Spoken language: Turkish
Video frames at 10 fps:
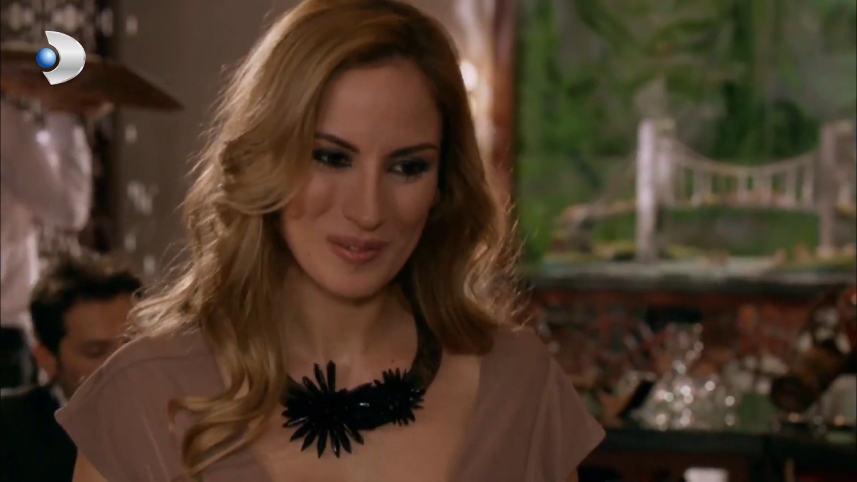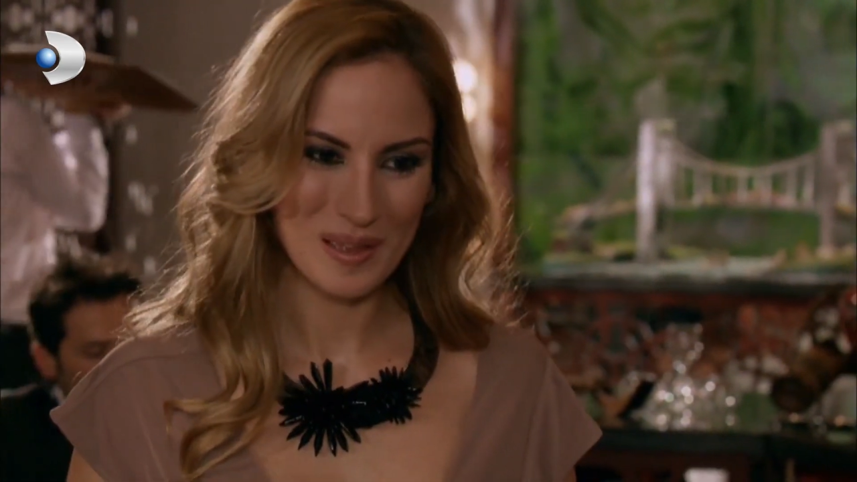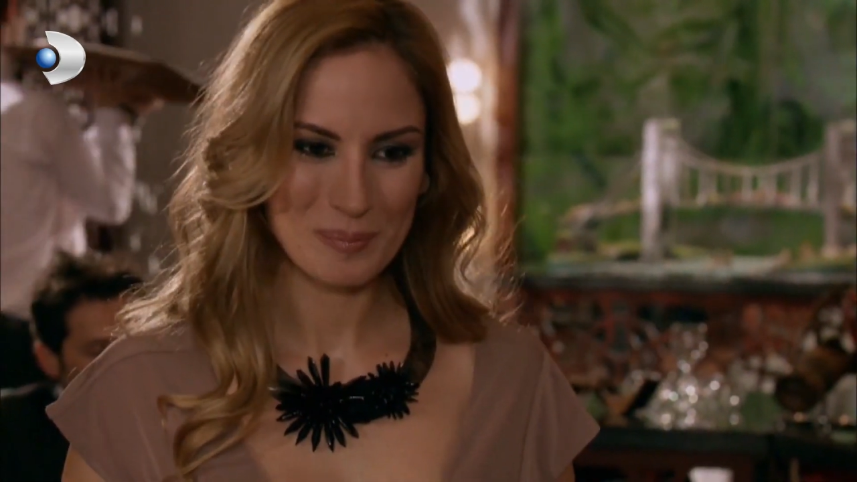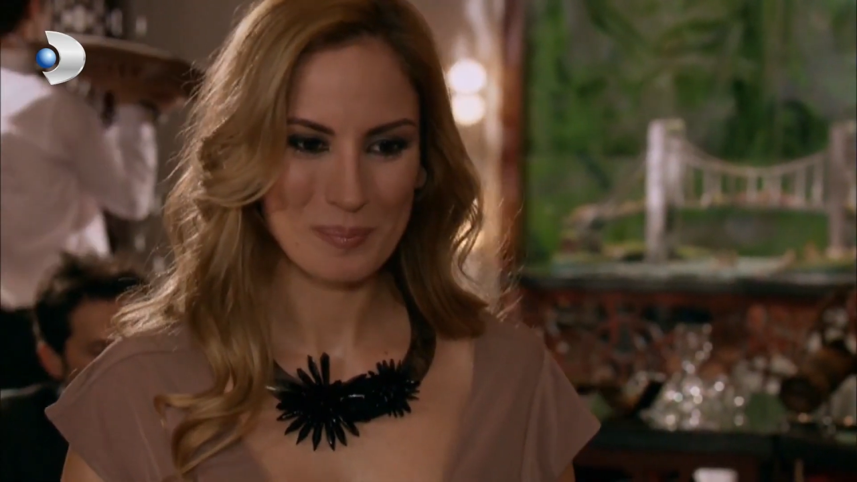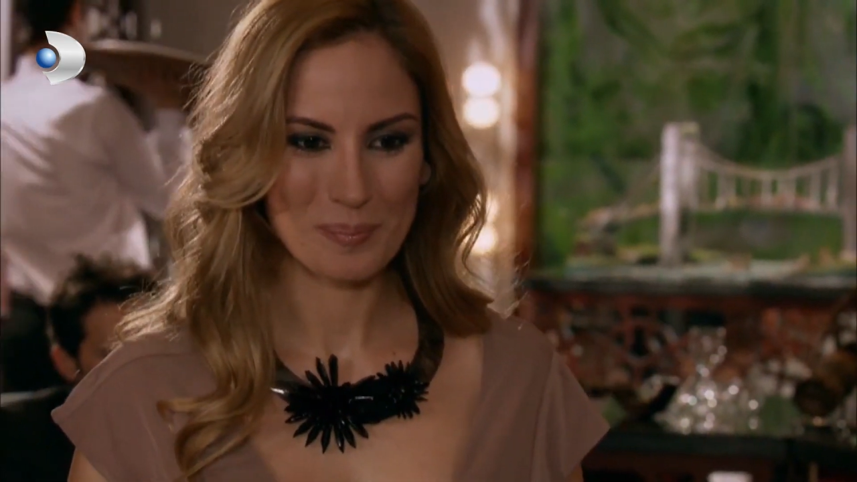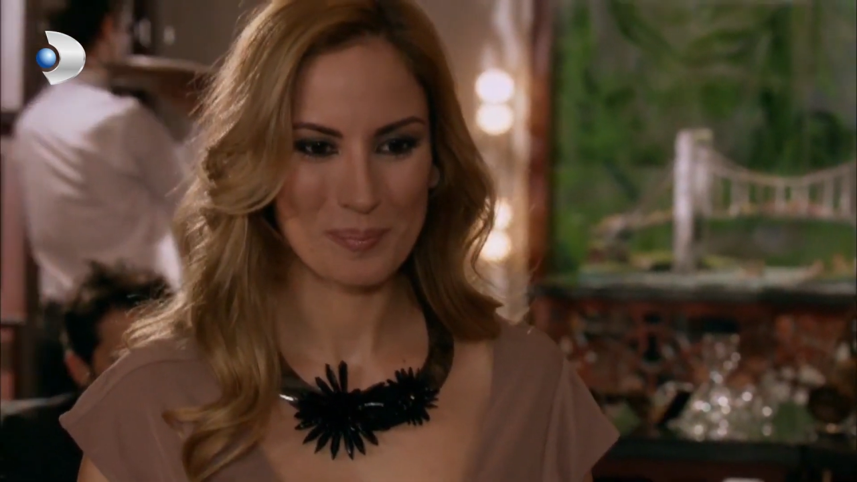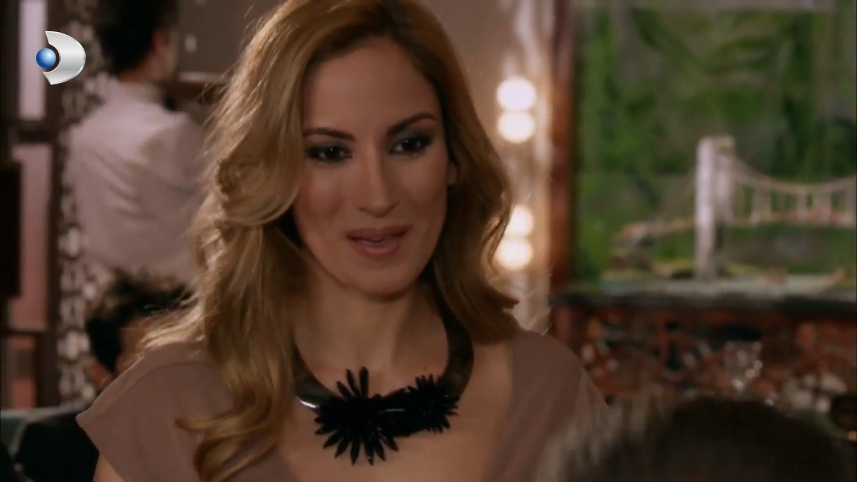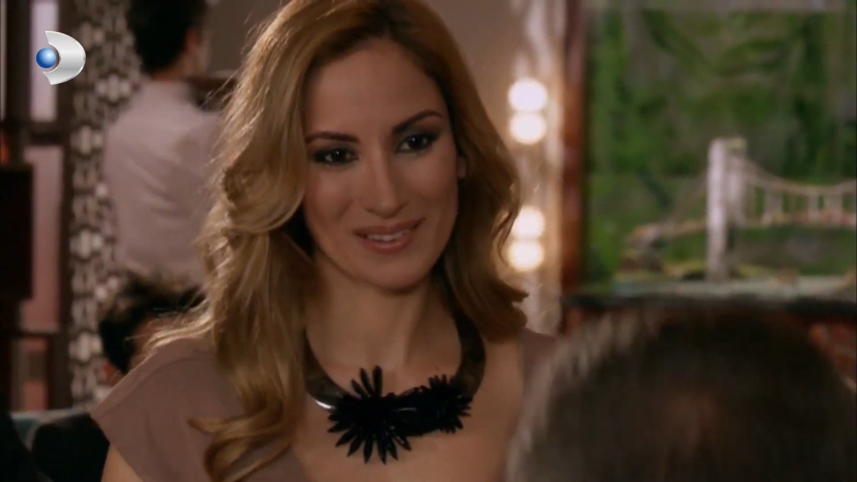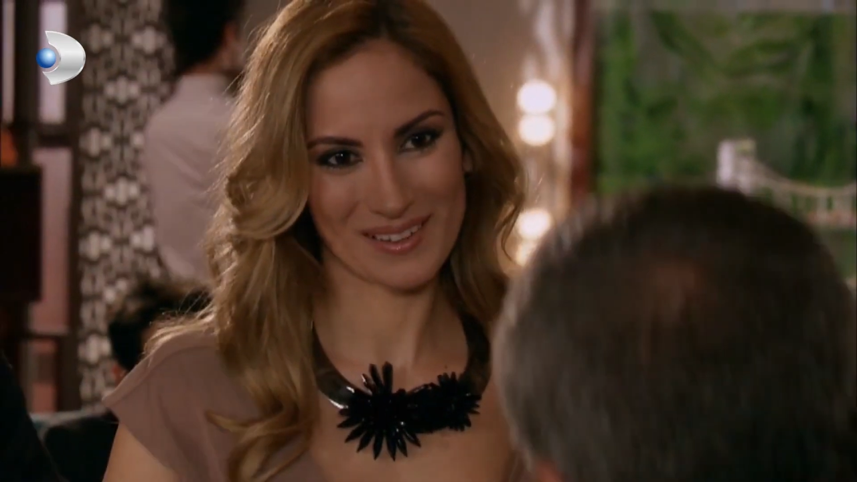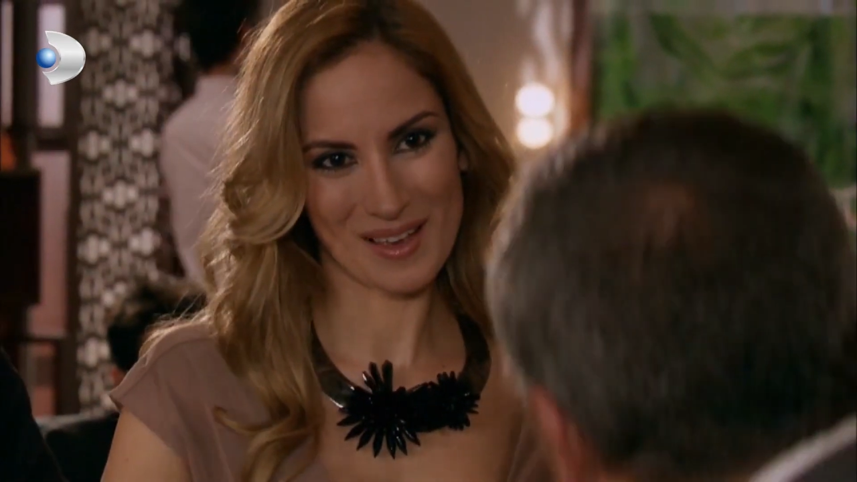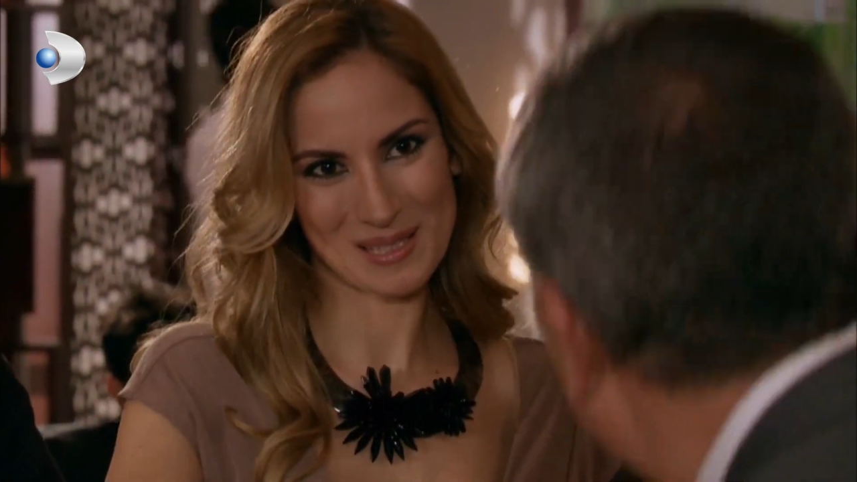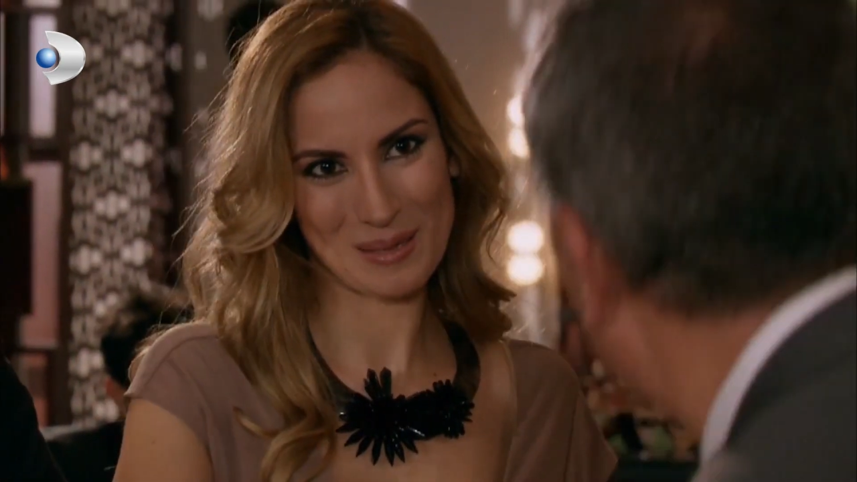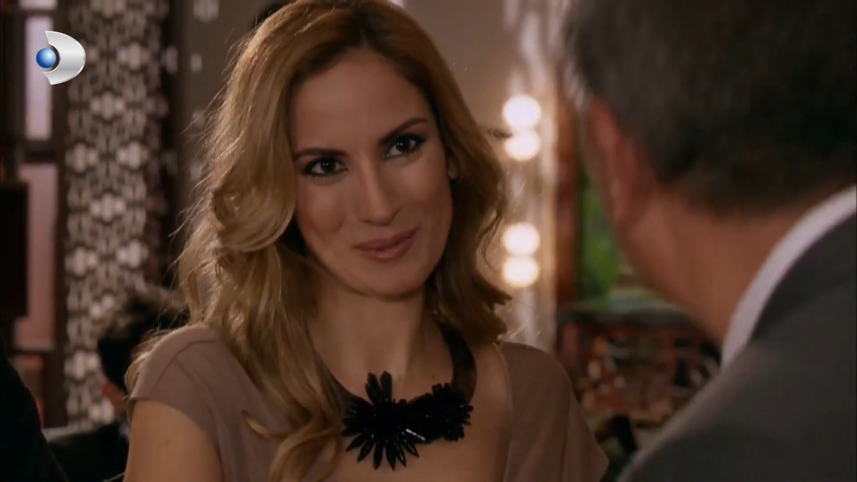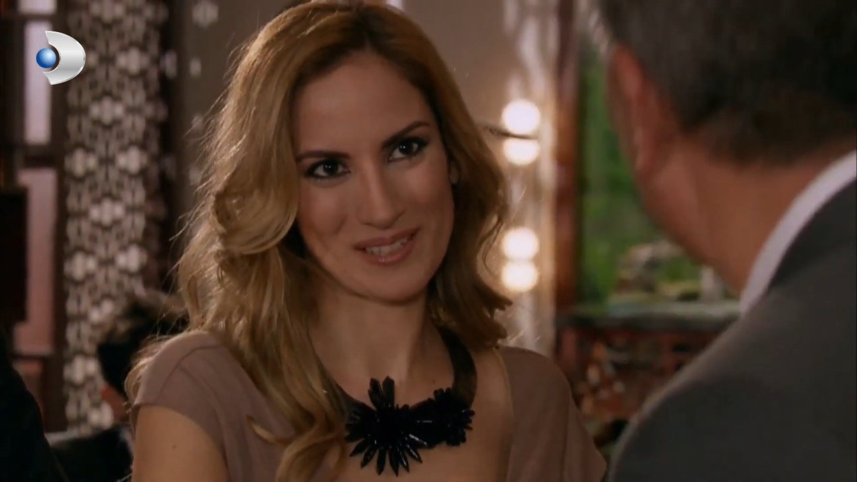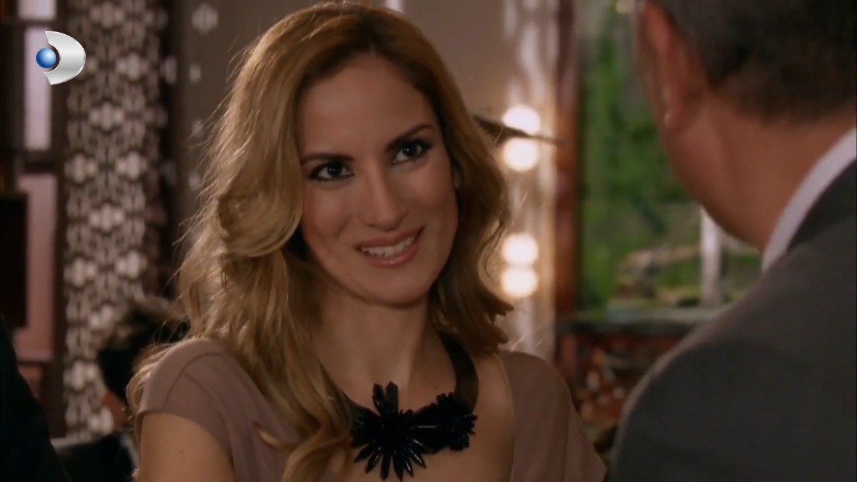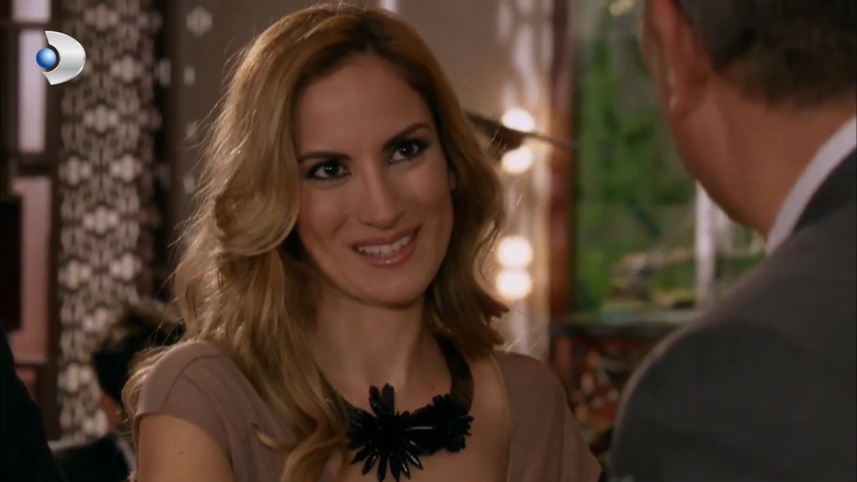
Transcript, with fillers: lütfen. Ben Yasemin